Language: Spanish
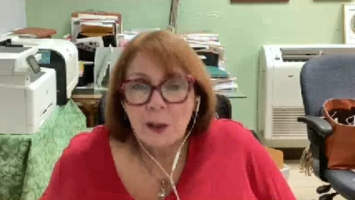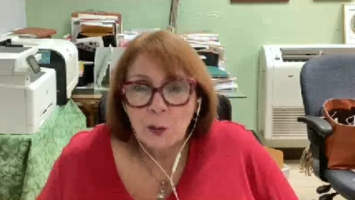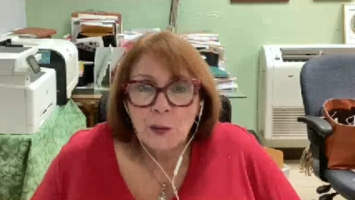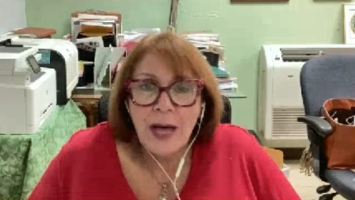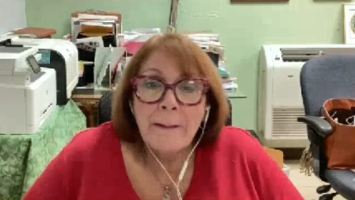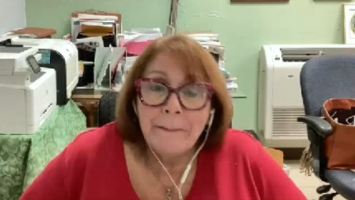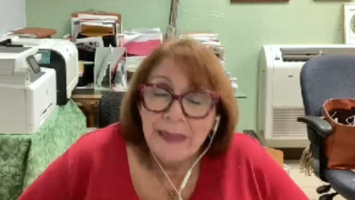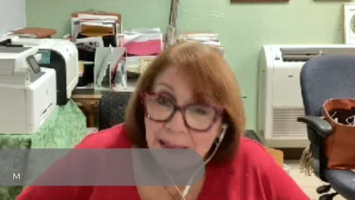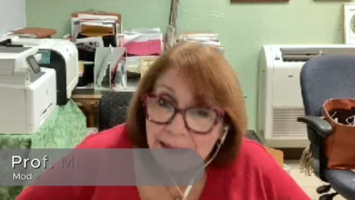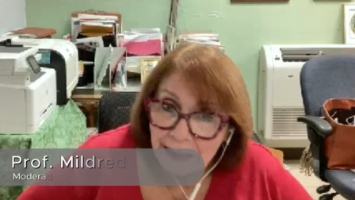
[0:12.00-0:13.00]
les saluda
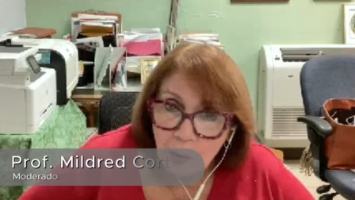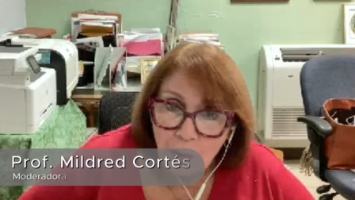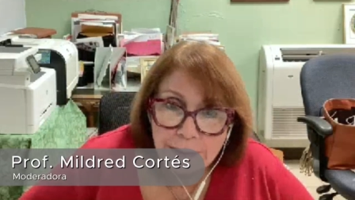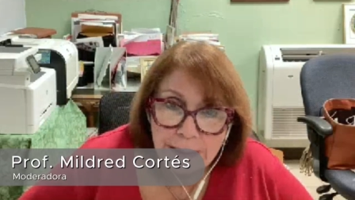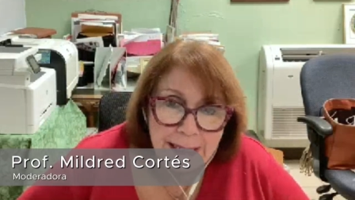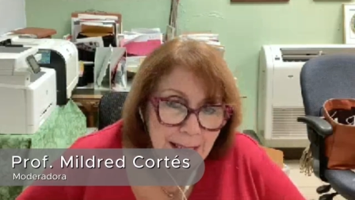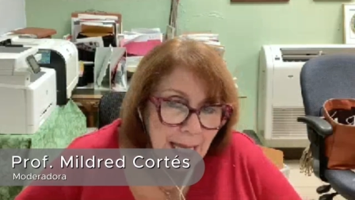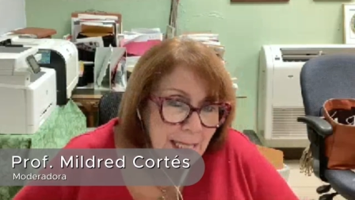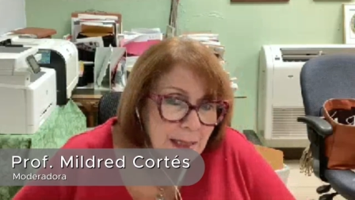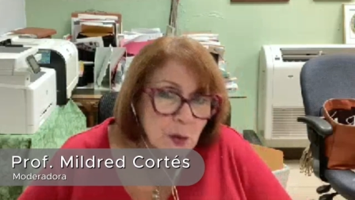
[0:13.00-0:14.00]
Mildred Cortés
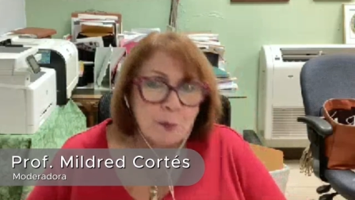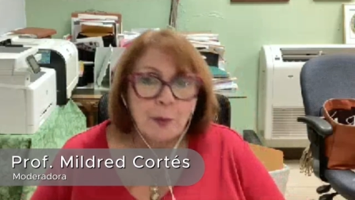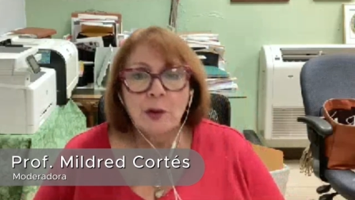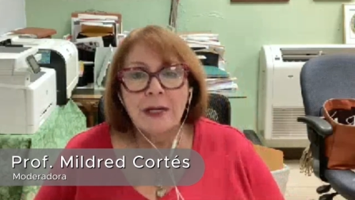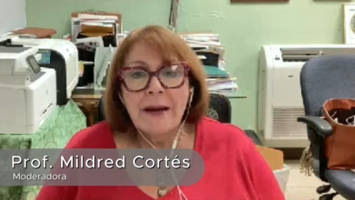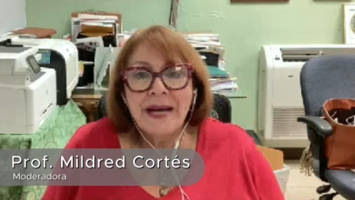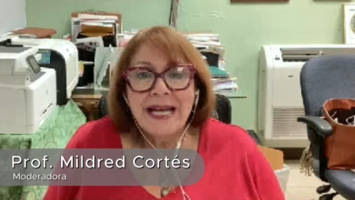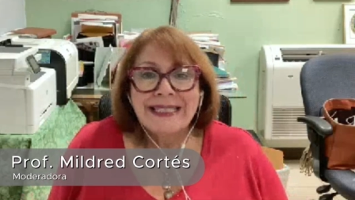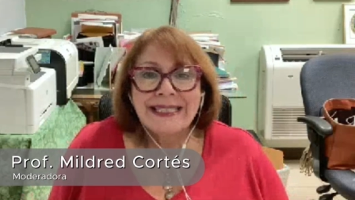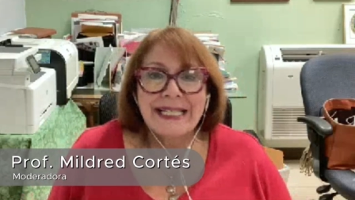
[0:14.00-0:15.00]
en su
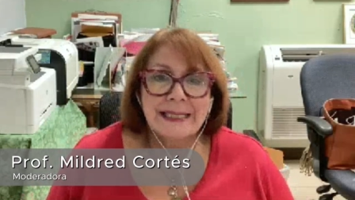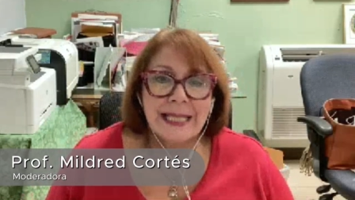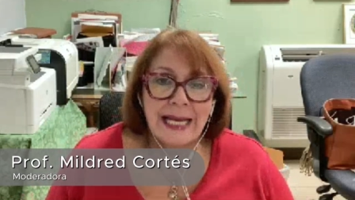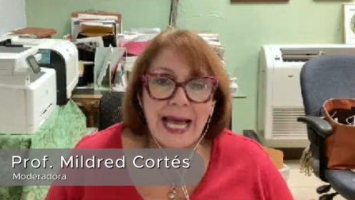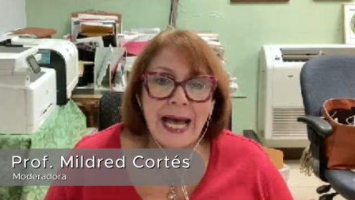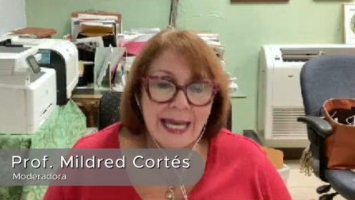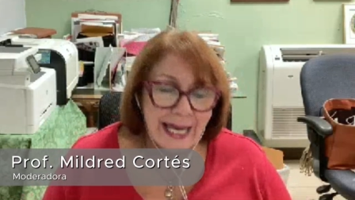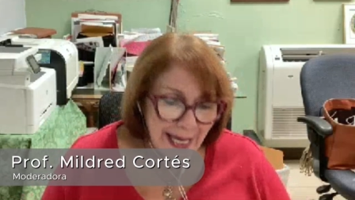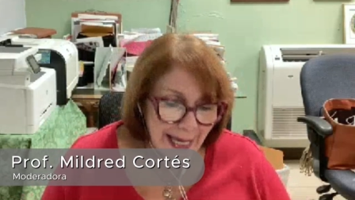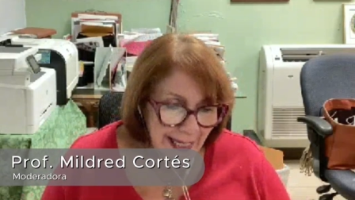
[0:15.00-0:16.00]
programa desde la
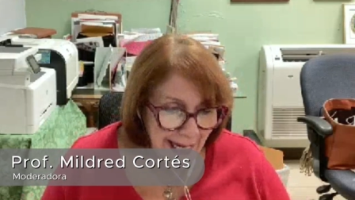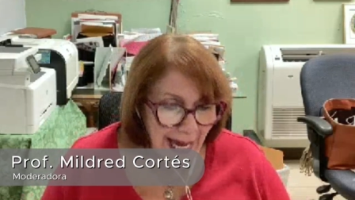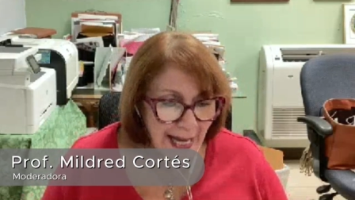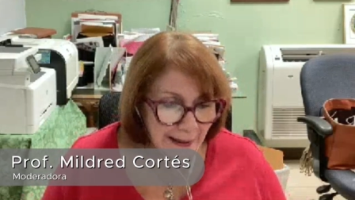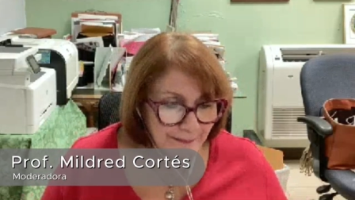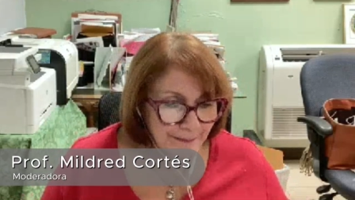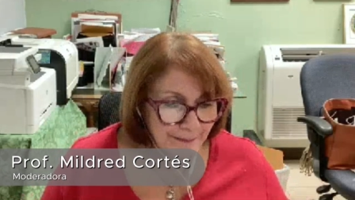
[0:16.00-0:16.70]
EEA.